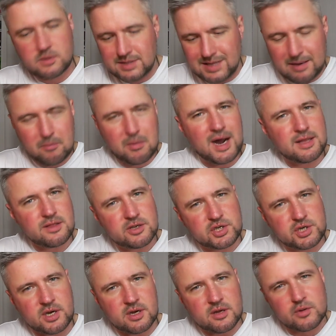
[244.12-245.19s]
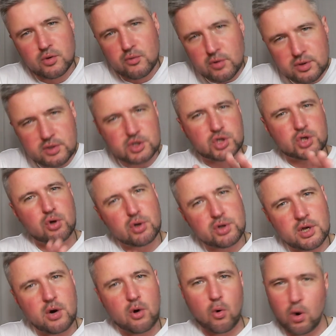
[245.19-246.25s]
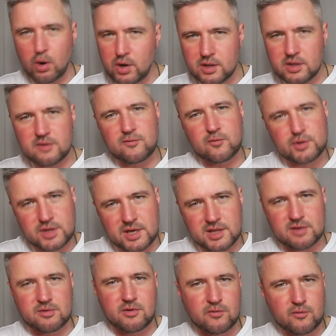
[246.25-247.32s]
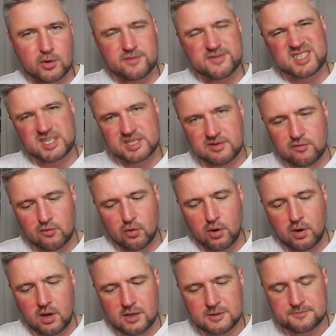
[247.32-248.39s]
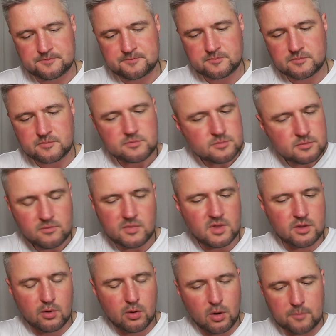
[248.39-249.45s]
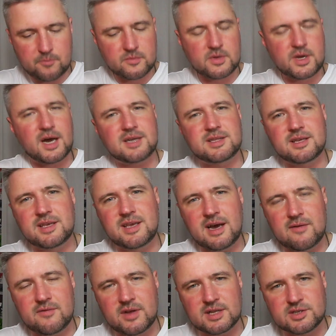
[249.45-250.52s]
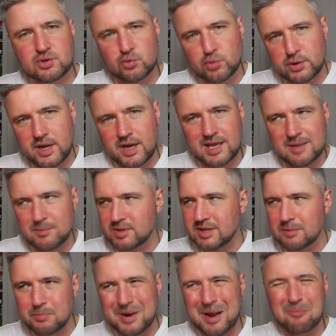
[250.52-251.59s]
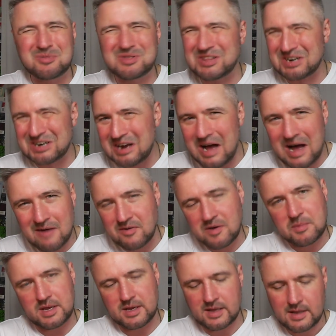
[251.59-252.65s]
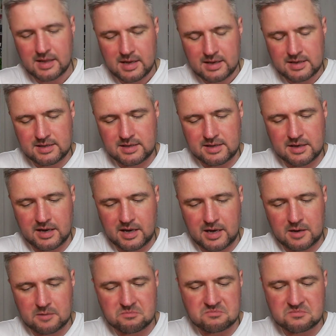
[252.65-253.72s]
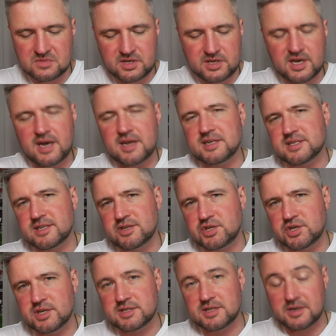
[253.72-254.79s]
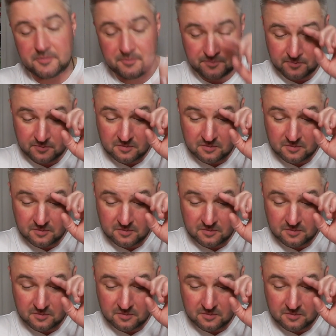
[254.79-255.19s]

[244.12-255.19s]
Томаточка, ну вот что-то около вот этого вот всего, но как-то явно отсюда какими-то прям травами я, я, если честно,